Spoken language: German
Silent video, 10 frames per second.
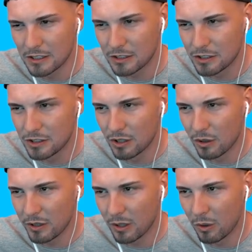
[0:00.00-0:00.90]

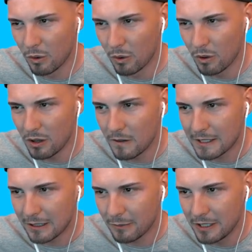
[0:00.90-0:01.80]
So, hier hoch. Und
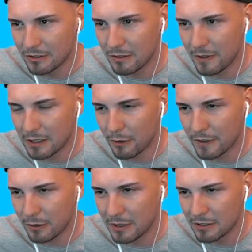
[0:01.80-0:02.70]
dann kommt hier so eine, pass auf,
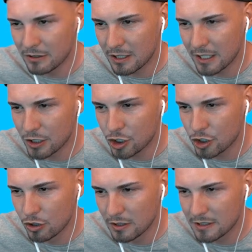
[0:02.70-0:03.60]
dann kommt hier so eine kleine
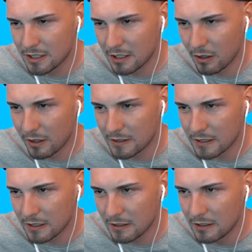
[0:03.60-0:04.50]
Stütze,
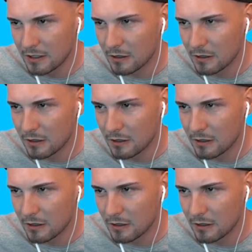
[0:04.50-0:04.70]
Leute.